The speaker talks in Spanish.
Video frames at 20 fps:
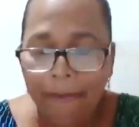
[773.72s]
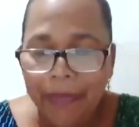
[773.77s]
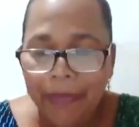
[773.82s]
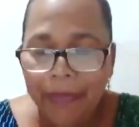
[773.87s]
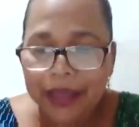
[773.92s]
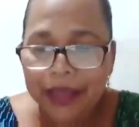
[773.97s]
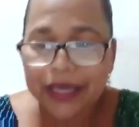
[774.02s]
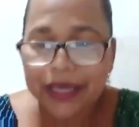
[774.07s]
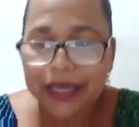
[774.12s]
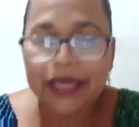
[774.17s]

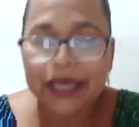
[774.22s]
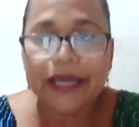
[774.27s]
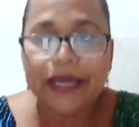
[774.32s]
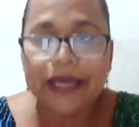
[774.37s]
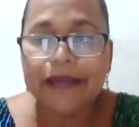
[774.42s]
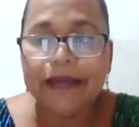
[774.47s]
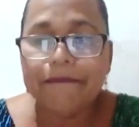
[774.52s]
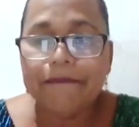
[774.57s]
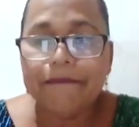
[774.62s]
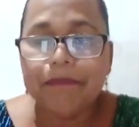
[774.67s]

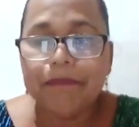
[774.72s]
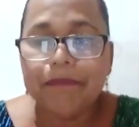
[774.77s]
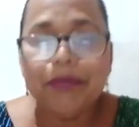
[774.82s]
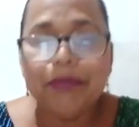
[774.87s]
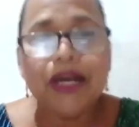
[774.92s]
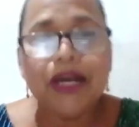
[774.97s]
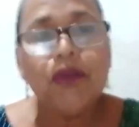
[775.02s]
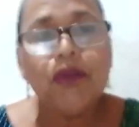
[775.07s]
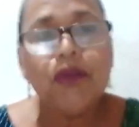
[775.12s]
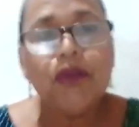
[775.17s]
Eh,
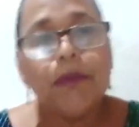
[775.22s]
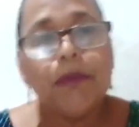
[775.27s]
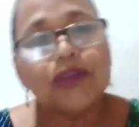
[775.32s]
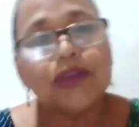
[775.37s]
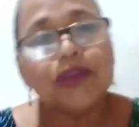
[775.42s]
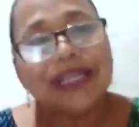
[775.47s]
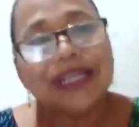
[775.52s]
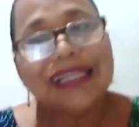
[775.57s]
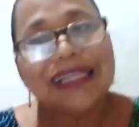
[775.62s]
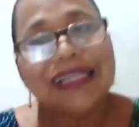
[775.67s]
mira lo
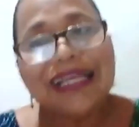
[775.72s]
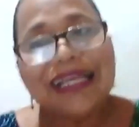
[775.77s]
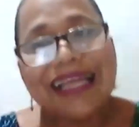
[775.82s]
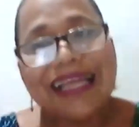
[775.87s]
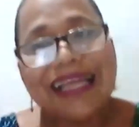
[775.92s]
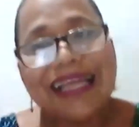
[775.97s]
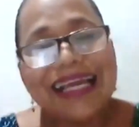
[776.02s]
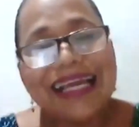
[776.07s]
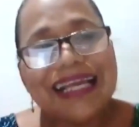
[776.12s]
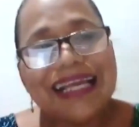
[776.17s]
importante
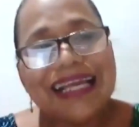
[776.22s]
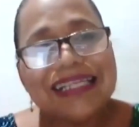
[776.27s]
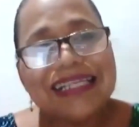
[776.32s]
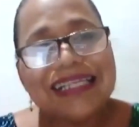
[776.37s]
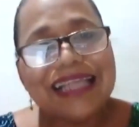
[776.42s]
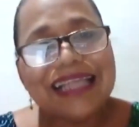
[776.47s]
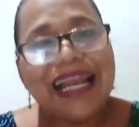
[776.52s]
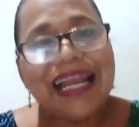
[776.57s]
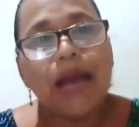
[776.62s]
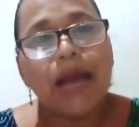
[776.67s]
que es
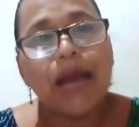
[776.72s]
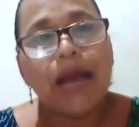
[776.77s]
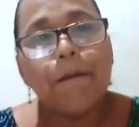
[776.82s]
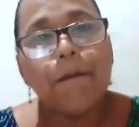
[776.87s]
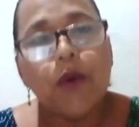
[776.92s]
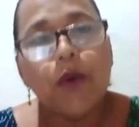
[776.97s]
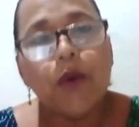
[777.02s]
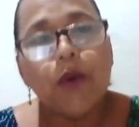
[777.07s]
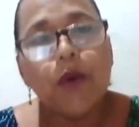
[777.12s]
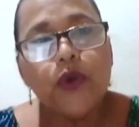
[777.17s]
el
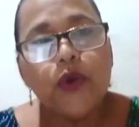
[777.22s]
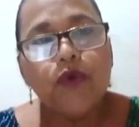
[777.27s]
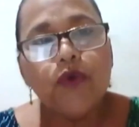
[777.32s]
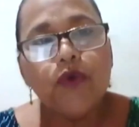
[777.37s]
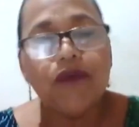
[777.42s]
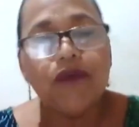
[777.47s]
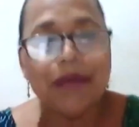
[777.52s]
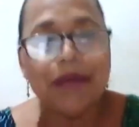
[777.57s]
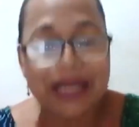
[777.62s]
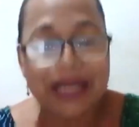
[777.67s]
apoyo
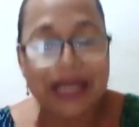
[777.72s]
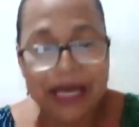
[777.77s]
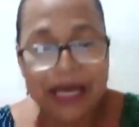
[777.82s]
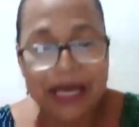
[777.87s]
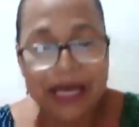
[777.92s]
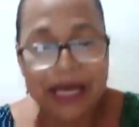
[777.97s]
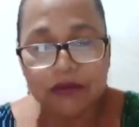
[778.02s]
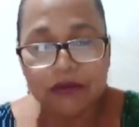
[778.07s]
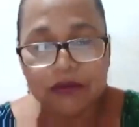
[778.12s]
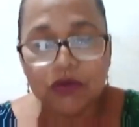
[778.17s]
familiar,
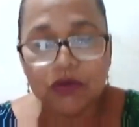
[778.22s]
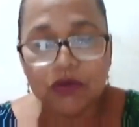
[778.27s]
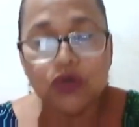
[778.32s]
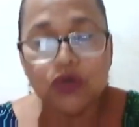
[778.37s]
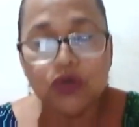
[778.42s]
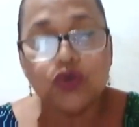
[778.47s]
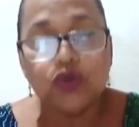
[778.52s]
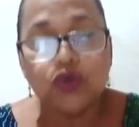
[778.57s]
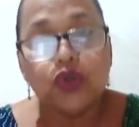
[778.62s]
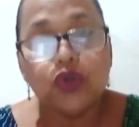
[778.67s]
cuando
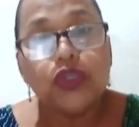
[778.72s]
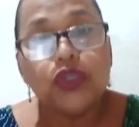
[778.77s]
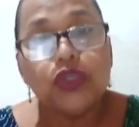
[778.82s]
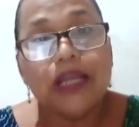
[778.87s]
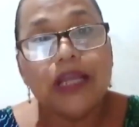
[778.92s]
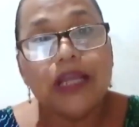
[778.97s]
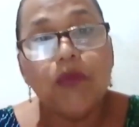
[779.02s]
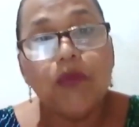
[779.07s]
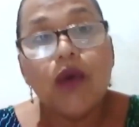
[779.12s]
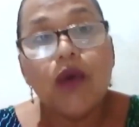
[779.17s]
nosotros
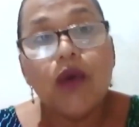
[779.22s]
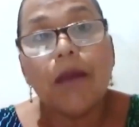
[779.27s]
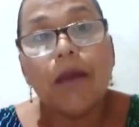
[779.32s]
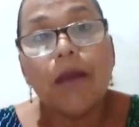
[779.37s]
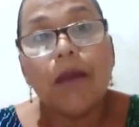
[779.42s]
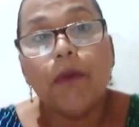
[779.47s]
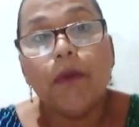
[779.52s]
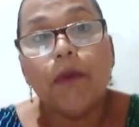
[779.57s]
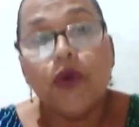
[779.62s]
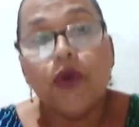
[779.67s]
tenemos un
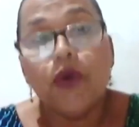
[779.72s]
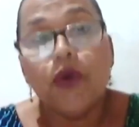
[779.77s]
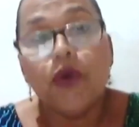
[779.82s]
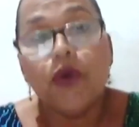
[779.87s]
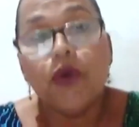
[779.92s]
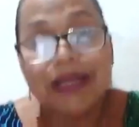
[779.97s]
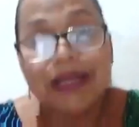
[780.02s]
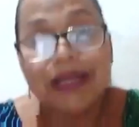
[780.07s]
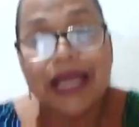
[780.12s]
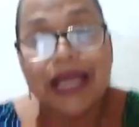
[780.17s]
apoyo
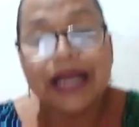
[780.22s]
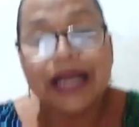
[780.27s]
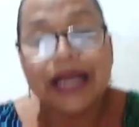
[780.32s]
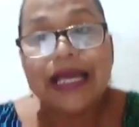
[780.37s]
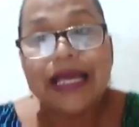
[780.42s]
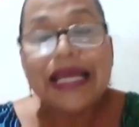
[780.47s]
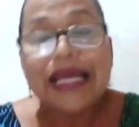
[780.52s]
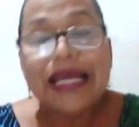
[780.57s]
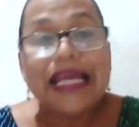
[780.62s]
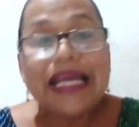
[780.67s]
familiar.
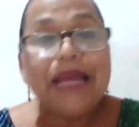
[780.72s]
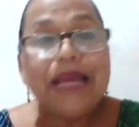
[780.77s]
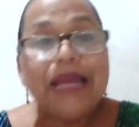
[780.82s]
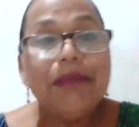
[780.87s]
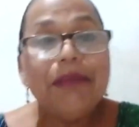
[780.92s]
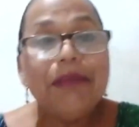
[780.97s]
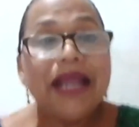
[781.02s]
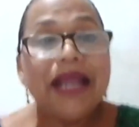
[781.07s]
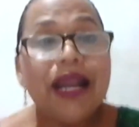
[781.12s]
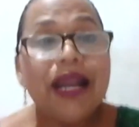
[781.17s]
Y
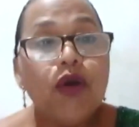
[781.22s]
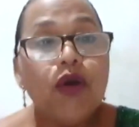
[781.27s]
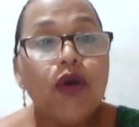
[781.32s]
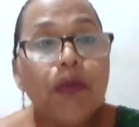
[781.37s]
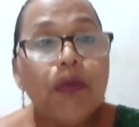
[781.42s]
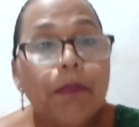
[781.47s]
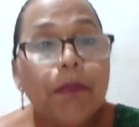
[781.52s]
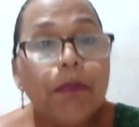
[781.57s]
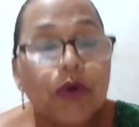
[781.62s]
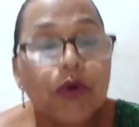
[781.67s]
miren lo
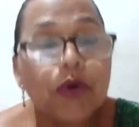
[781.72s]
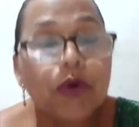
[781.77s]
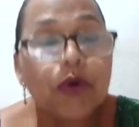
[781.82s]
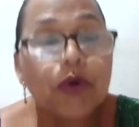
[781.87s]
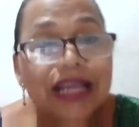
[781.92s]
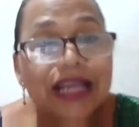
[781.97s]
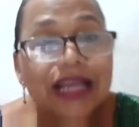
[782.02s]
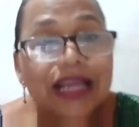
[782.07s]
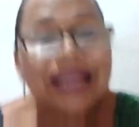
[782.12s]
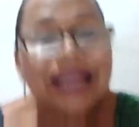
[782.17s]

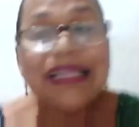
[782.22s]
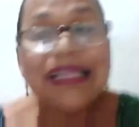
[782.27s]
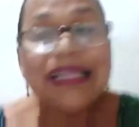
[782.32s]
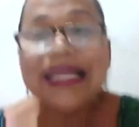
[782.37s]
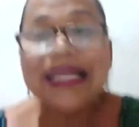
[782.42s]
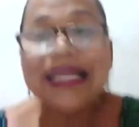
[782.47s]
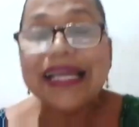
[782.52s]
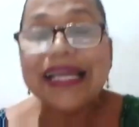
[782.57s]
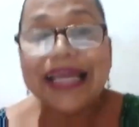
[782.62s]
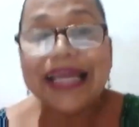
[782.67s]
importante
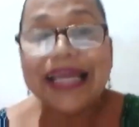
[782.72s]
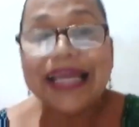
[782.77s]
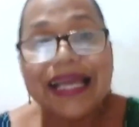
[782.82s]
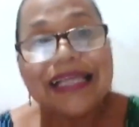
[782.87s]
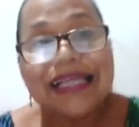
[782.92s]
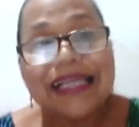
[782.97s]
que es